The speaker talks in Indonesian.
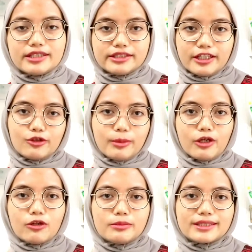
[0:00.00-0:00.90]
jangan lupa
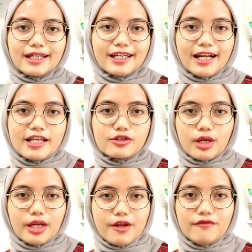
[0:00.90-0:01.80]
kalau misalkan kalian
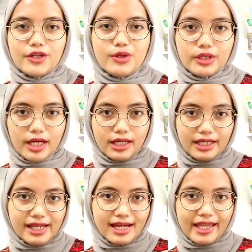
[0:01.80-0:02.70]
suka dengan videonya
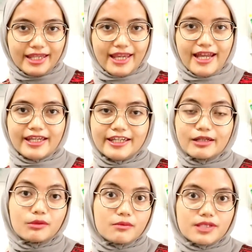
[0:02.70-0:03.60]
klik like-nya
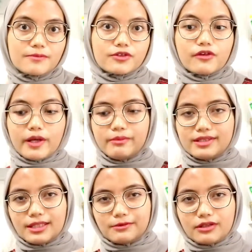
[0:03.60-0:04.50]
yang belum subscribe
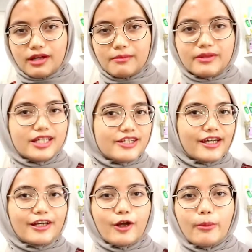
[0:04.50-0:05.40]
di subscribe di
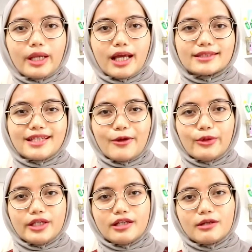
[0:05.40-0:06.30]
share di komen kasih
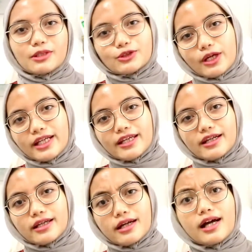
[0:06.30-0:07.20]
aku ide dan masukan
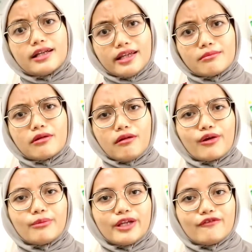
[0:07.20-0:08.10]
kira-kira kalian mau
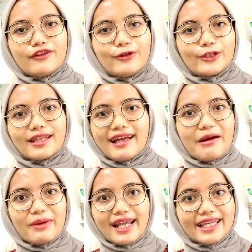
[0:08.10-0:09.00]
aku bikin video tentang
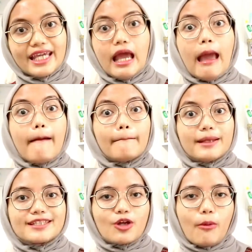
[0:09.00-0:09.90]
apa lagi
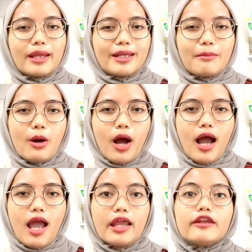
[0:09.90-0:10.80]
please komen di bawah
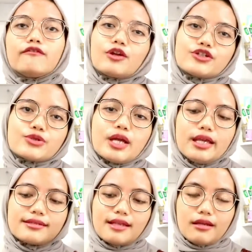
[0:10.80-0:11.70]
di follow juga
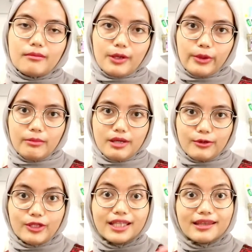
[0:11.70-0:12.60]
instagram aku yang
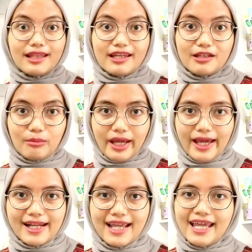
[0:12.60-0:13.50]
baru di tadi
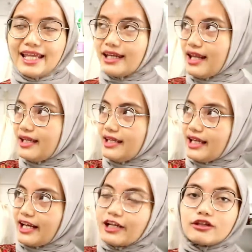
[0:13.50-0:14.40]
PR dan
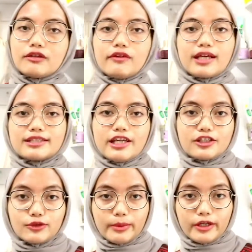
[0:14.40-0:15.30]
dinyalain notifikasi
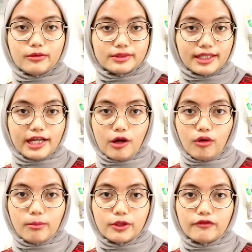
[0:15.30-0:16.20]
notifikasinya supaya kalau misalkan
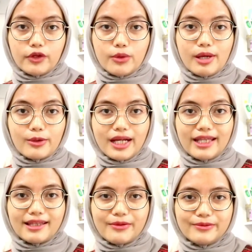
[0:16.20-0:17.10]
aku upload video baru
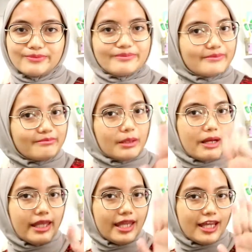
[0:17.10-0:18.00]
kalian tahu.
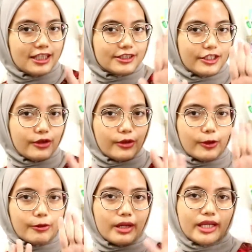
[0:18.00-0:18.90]
Bye-bye. See you
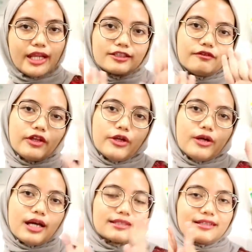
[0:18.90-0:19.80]
on my next video.
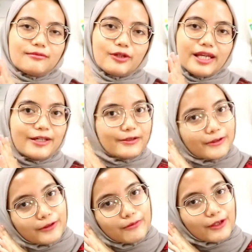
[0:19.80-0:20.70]
Assalamualaikum